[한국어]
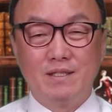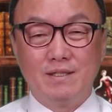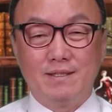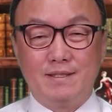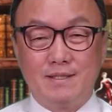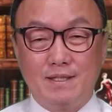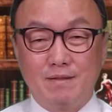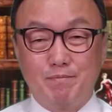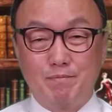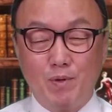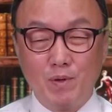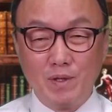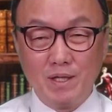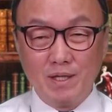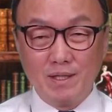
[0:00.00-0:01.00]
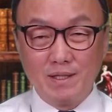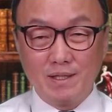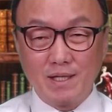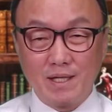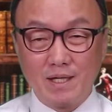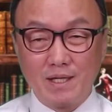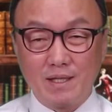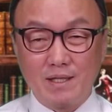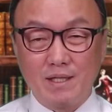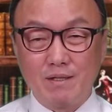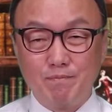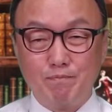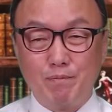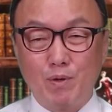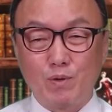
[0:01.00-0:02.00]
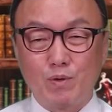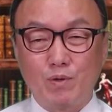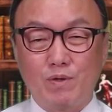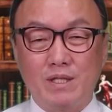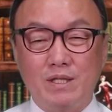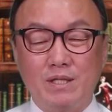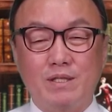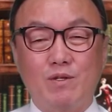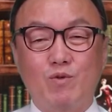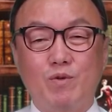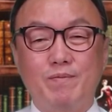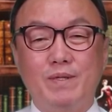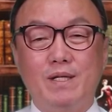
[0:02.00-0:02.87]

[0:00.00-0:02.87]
성폭력을 당했다는 폭로가 터져나온 니다